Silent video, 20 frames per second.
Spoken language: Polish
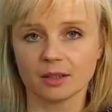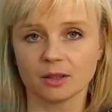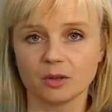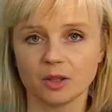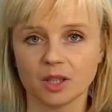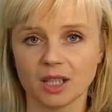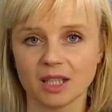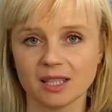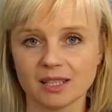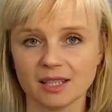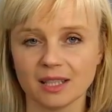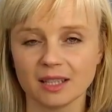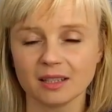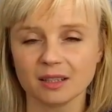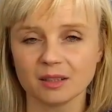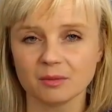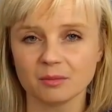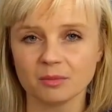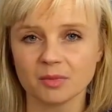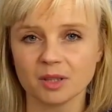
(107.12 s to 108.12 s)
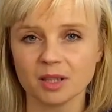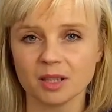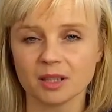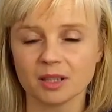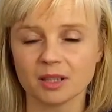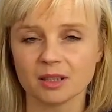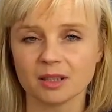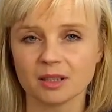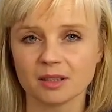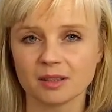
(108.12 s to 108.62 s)
które jest jednym
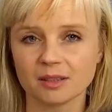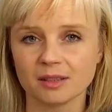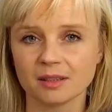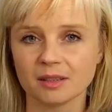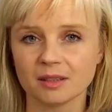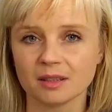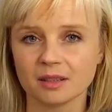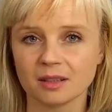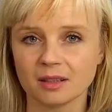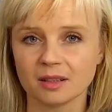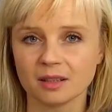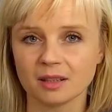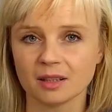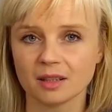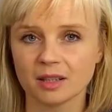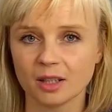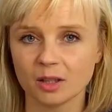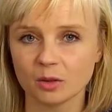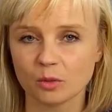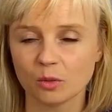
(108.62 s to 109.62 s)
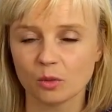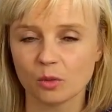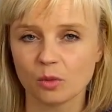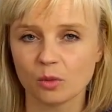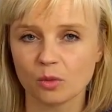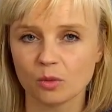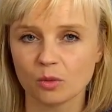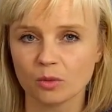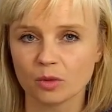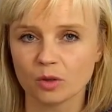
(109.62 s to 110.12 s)
e, z
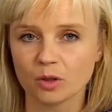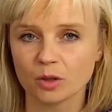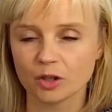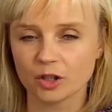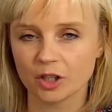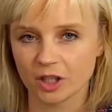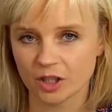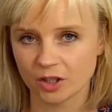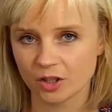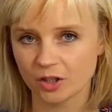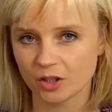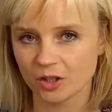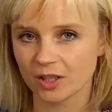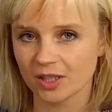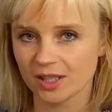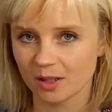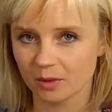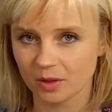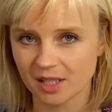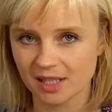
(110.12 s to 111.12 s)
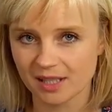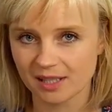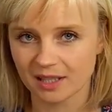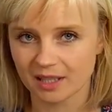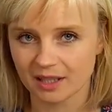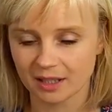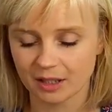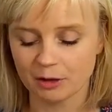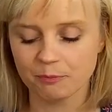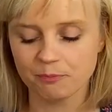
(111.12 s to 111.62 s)
kilku części całej
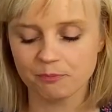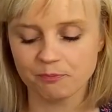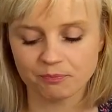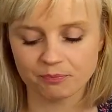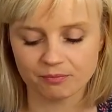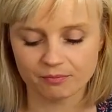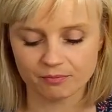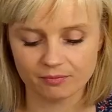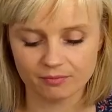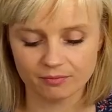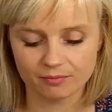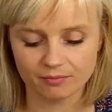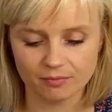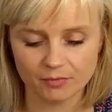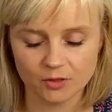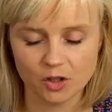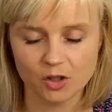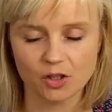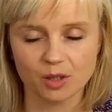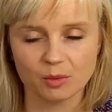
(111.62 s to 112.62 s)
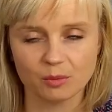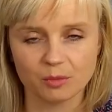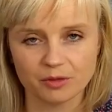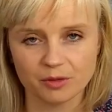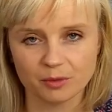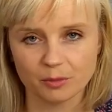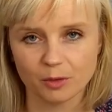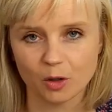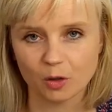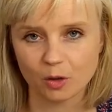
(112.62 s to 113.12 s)
serii. Dzisiaj
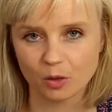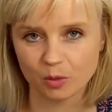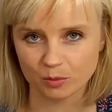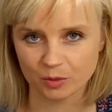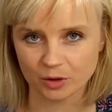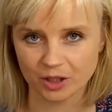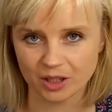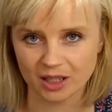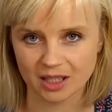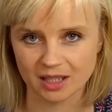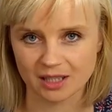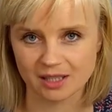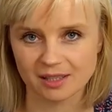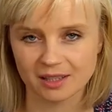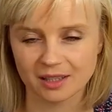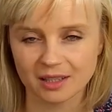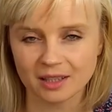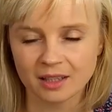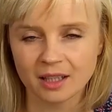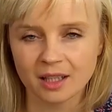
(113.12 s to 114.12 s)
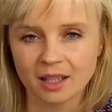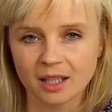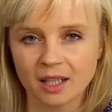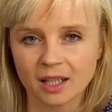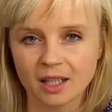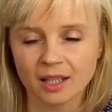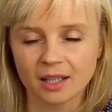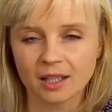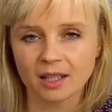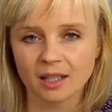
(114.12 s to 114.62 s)
mówimy o komunikacji.
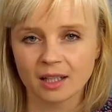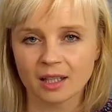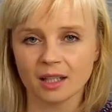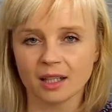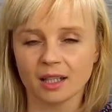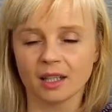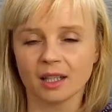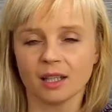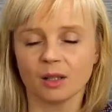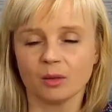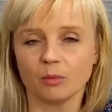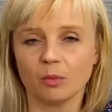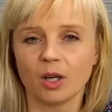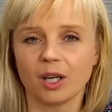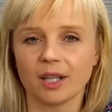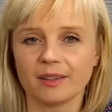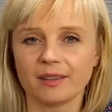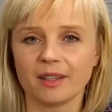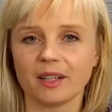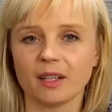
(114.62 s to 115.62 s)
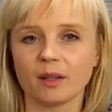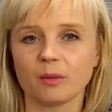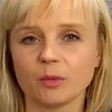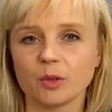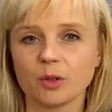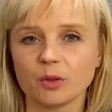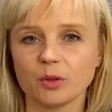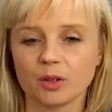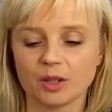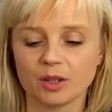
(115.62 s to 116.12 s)
Bohaterem,
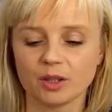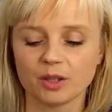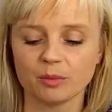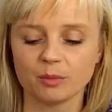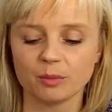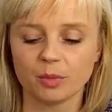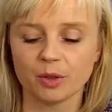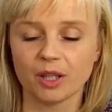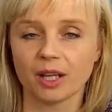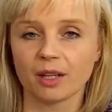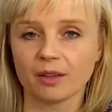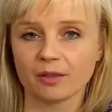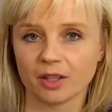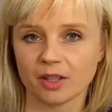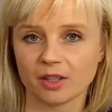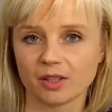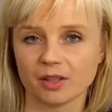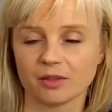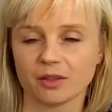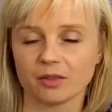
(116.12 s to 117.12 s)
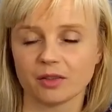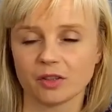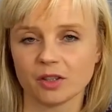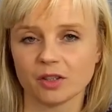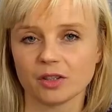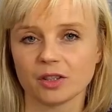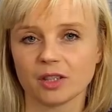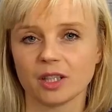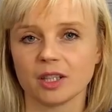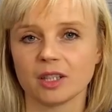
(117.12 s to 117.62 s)
który pojawia się we
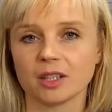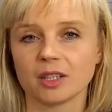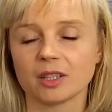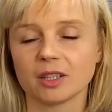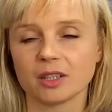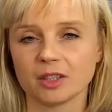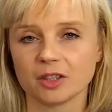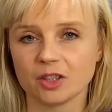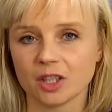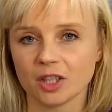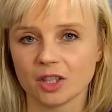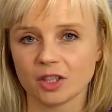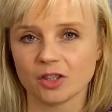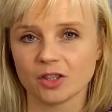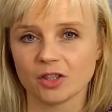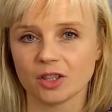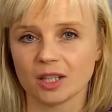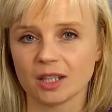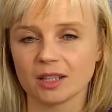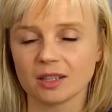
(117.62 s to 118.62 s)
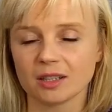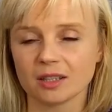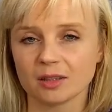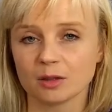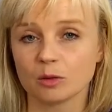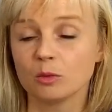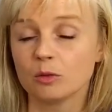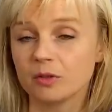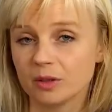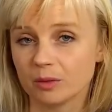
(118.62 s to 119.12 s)
wszystkich częściach,
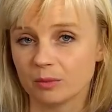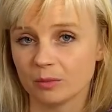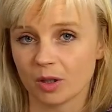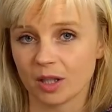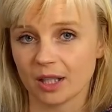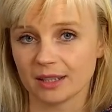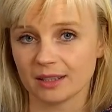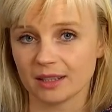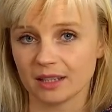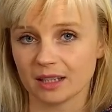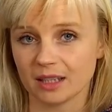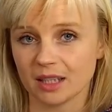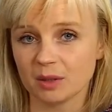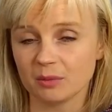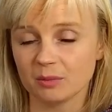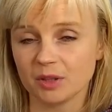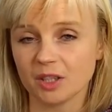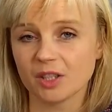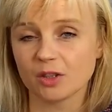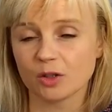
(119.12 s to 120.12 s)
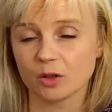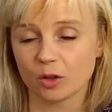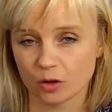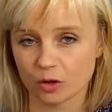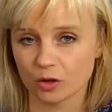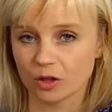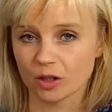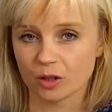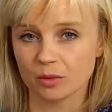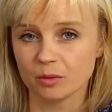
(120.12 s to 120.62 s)
głównym bohaterem jest
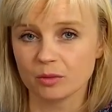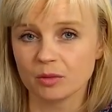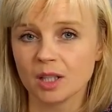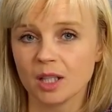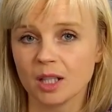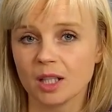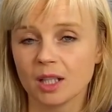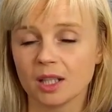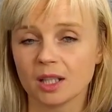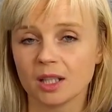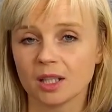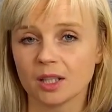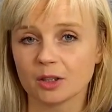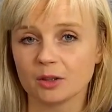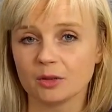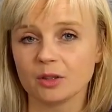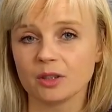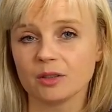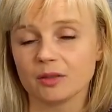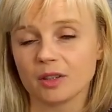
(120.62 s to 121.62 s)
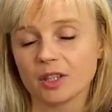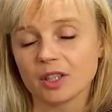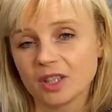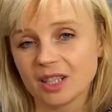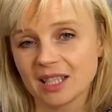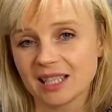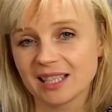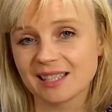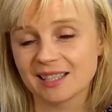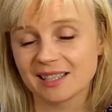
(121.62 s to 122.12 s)
orzeł, który
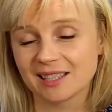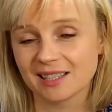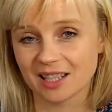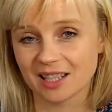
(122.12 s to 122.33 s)
właśnie jest